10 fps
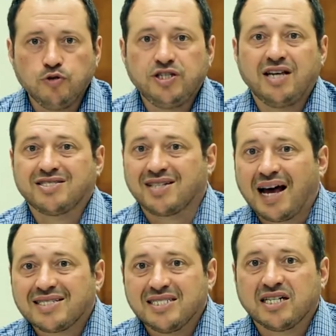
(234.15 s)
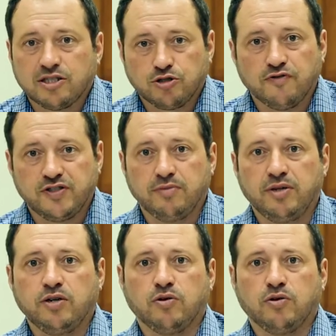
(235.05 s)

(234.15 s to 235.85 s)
людей с разных концов земли,